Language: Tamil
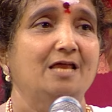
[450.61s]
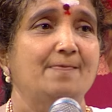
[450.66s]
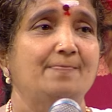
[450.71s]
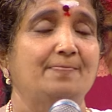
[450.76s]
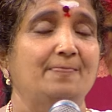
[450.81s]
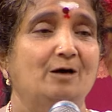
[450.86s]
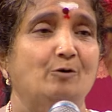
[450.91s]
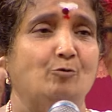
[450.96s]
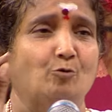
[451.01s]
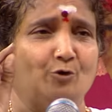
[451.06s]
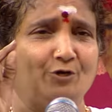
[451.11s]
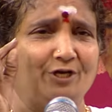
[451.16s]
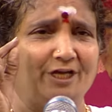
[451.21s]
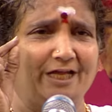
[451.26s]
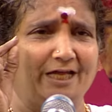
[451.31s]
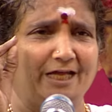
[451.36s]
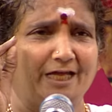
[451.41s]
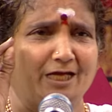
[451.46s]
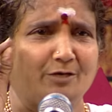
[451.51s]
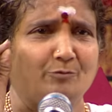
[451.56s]
இந்த
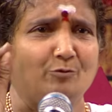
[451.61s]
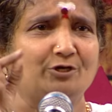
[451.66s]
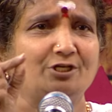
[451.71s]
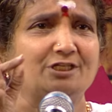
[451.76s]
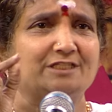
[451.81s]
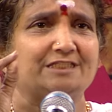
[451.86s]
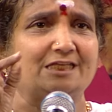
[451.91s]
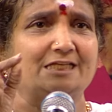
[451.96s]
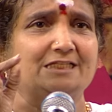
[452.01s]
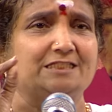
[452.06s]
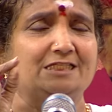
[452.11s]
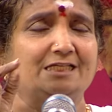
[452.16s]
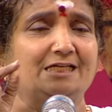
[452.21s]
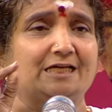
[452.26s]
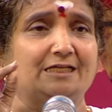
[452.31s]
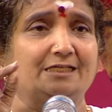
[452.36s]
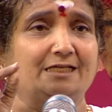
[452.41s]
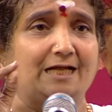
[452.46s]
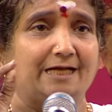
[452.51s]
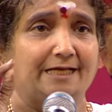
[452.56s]
ஒன்றே ஒன்று
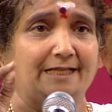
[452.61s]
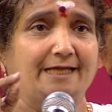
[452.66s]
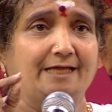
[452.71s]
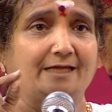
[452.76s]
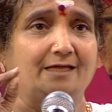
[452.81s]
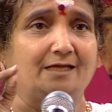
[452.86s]
செஞ்சீங்கன்னாலே